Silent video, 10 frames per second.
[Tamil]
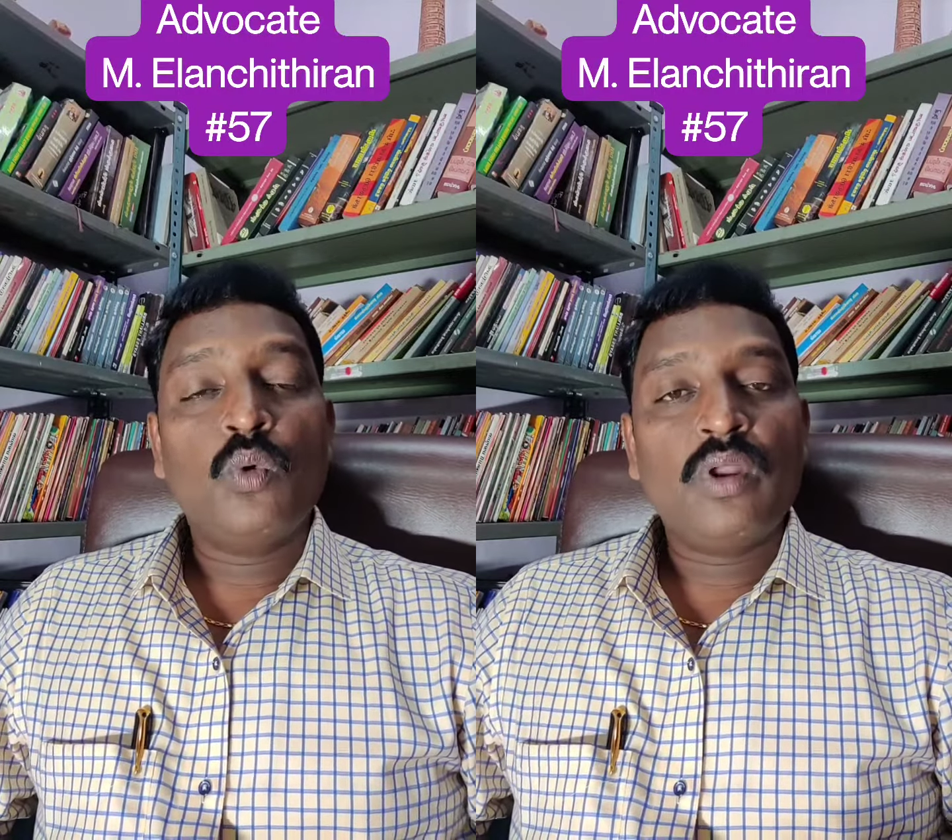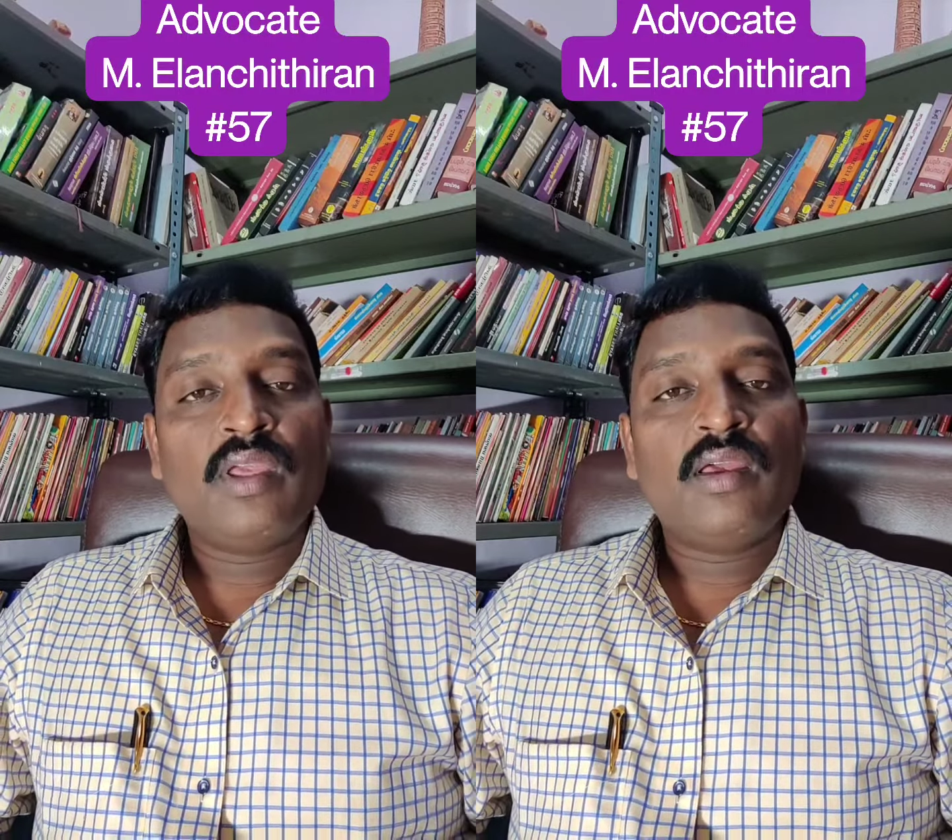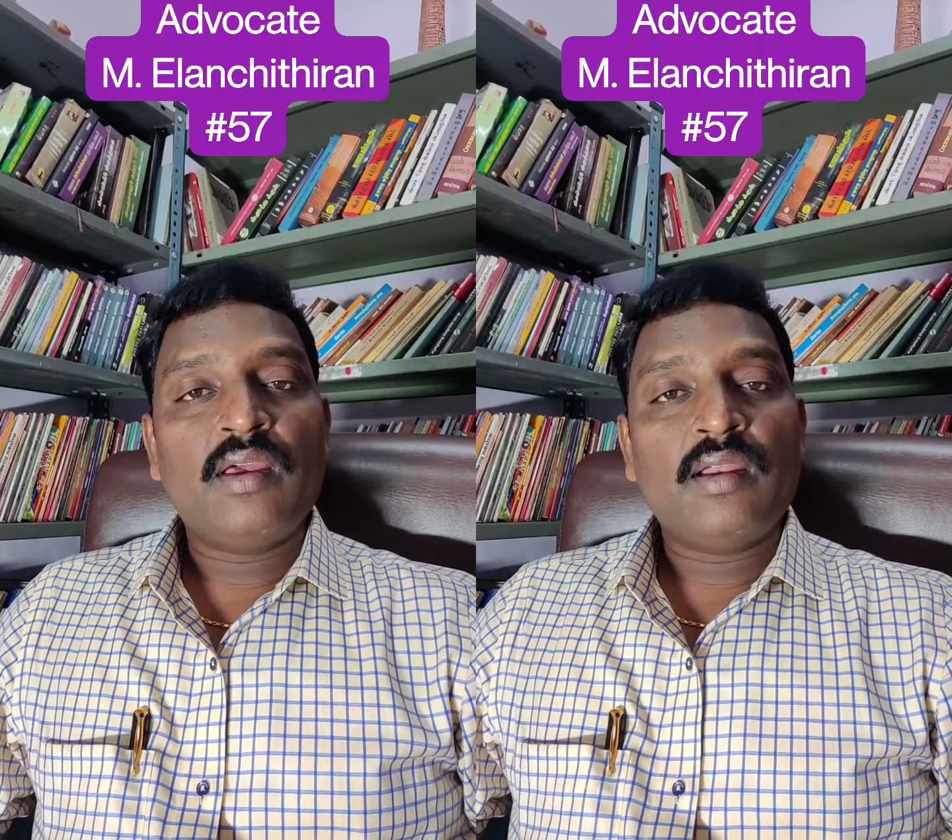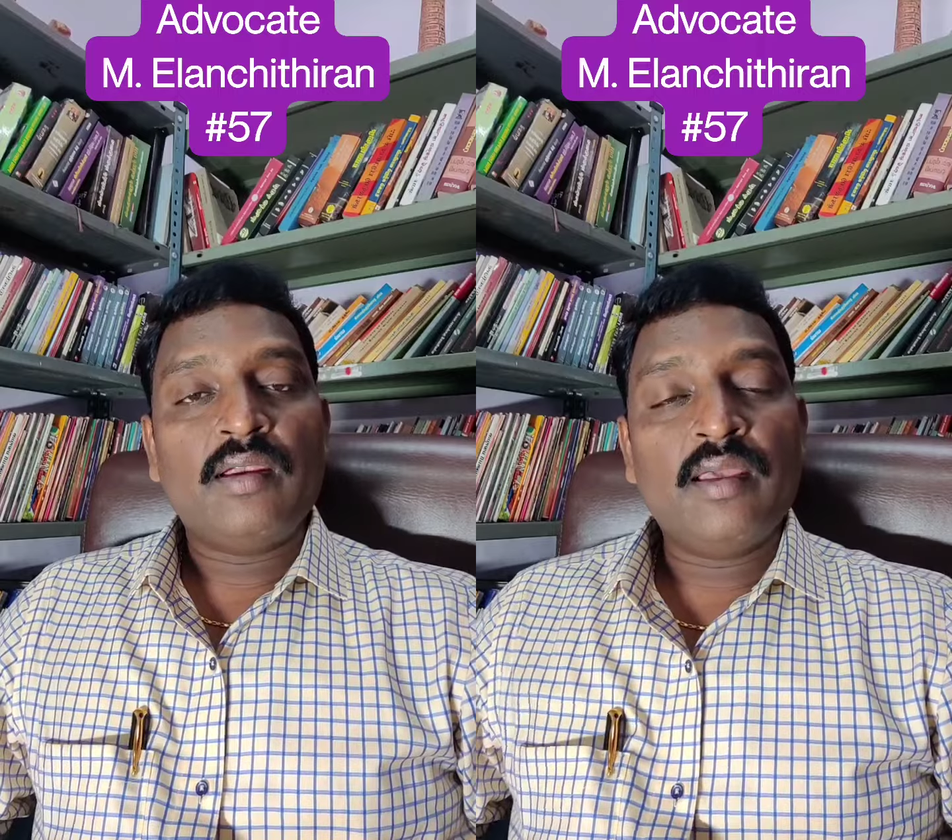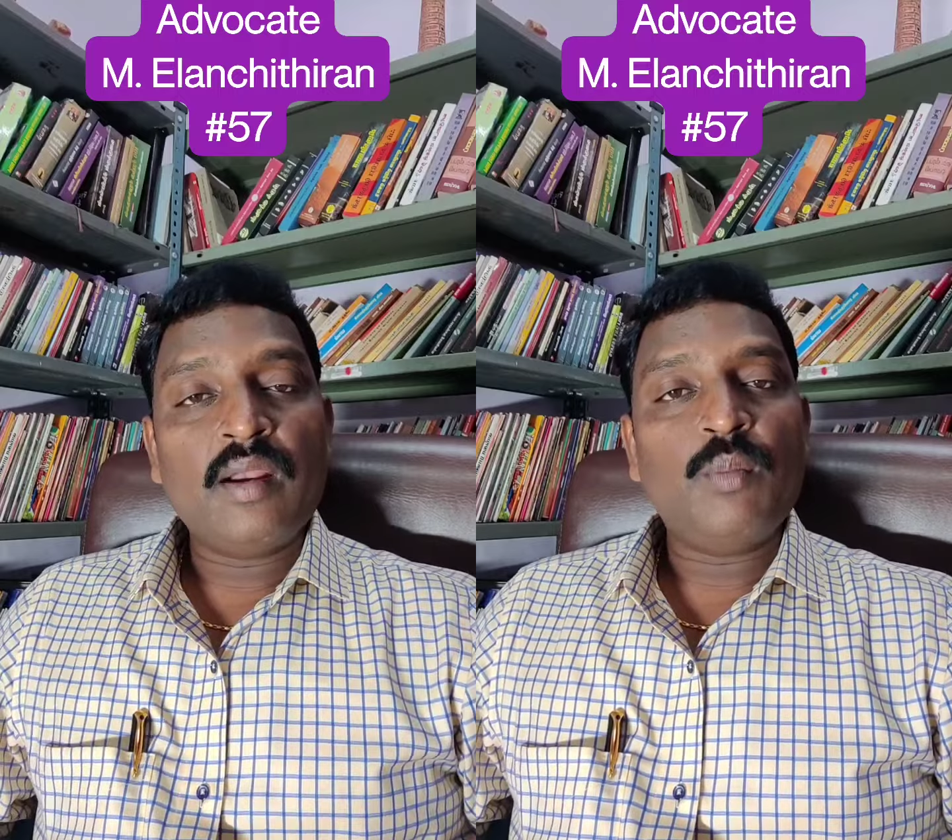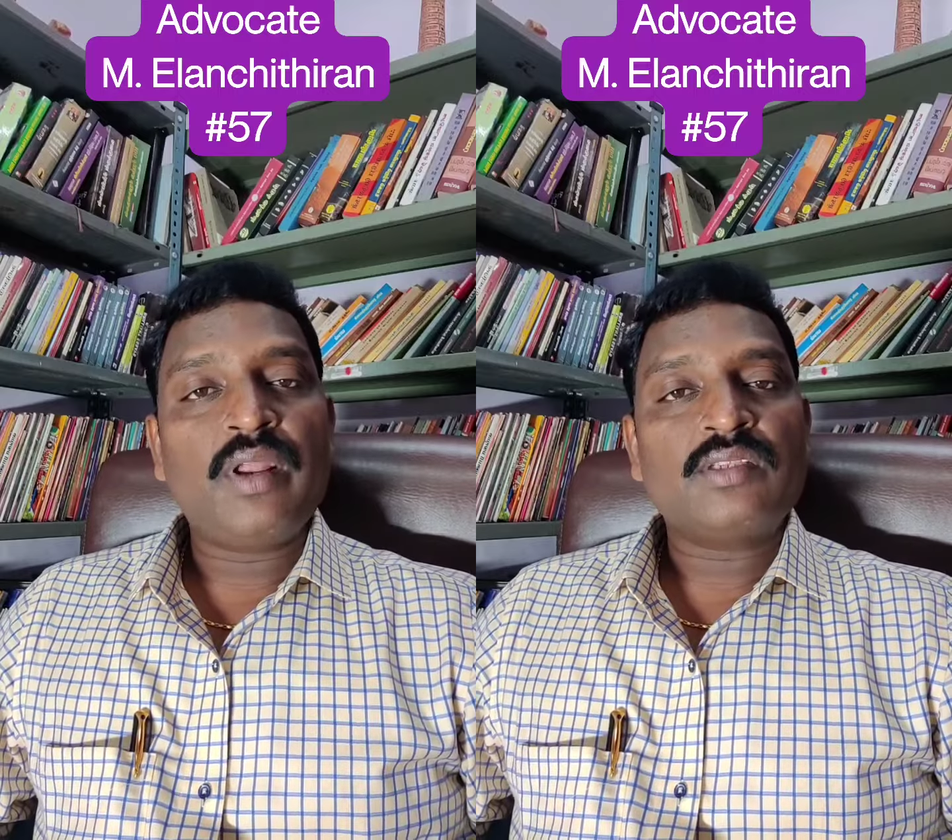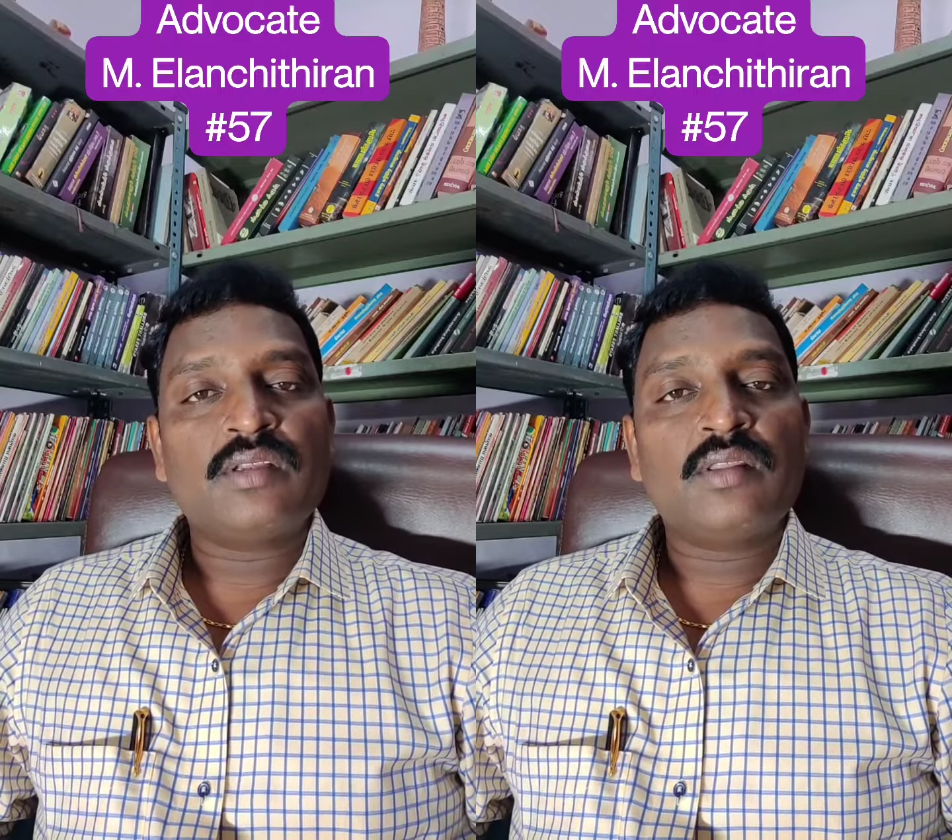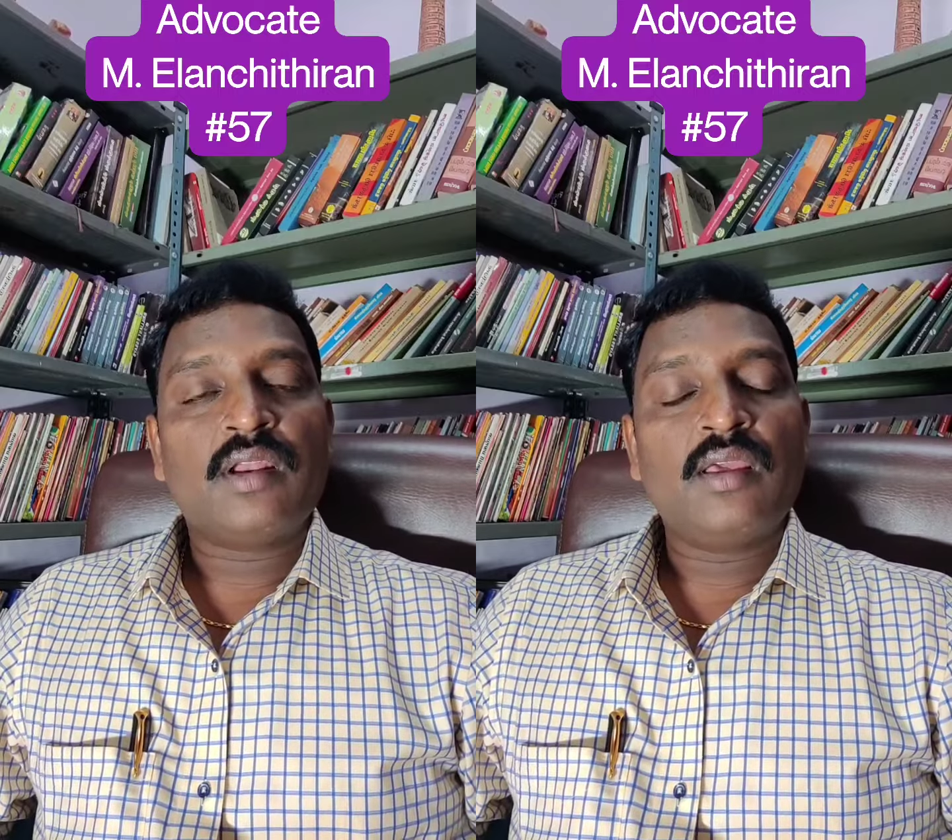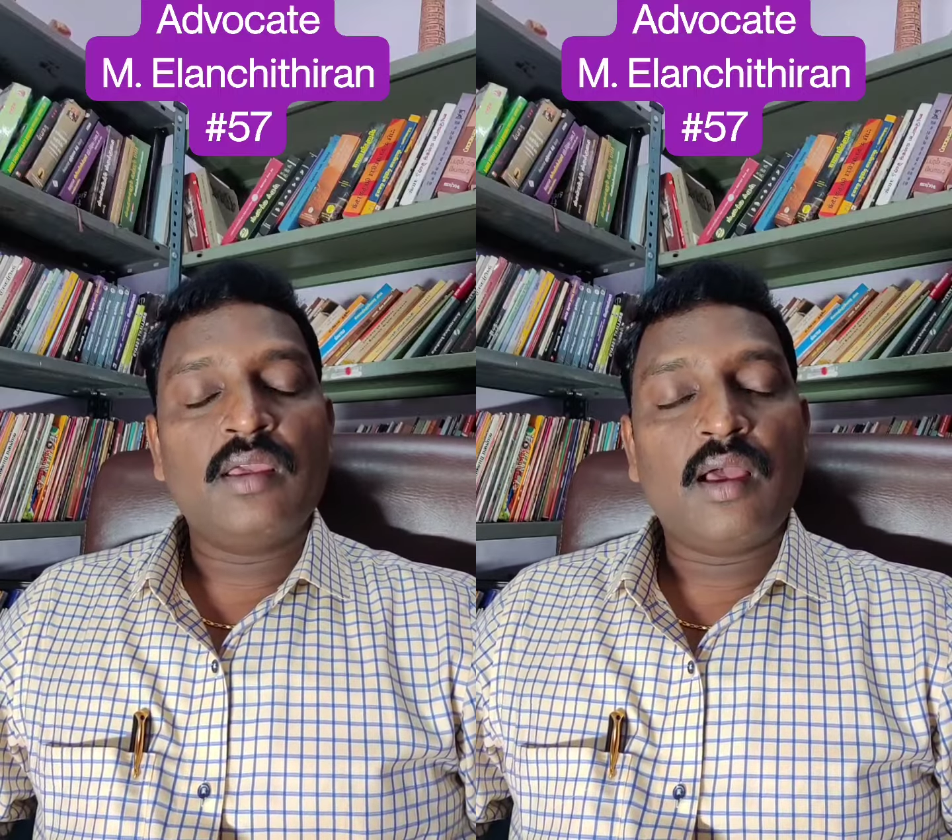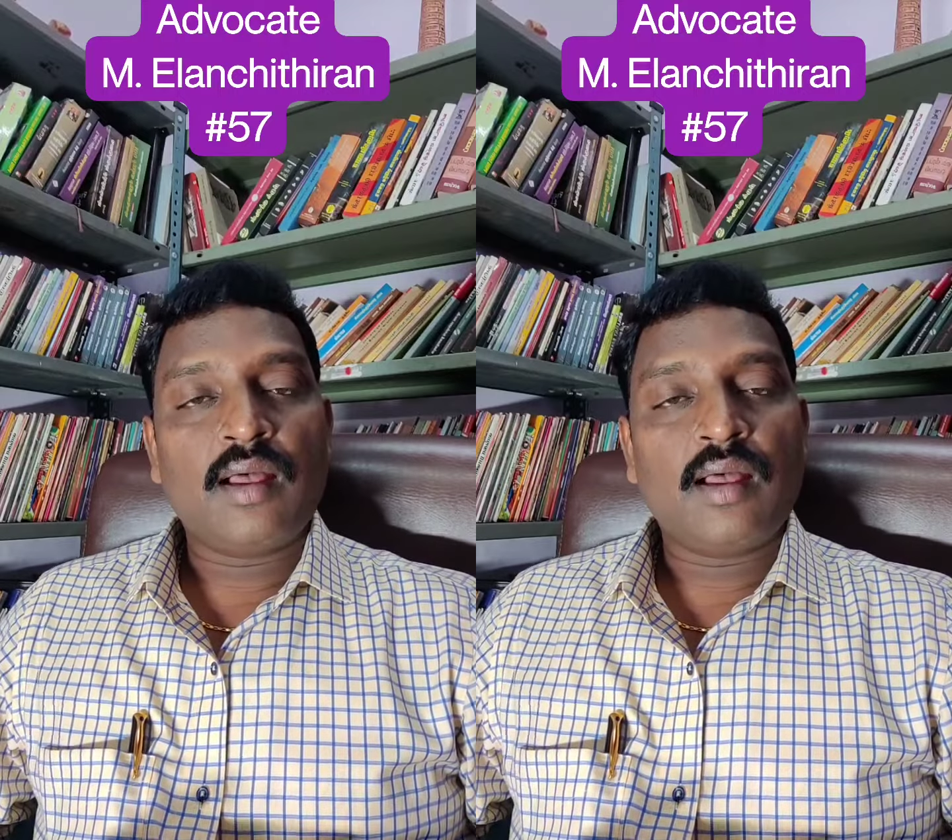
உங்களுடைய நேர்மறை சிந்தனை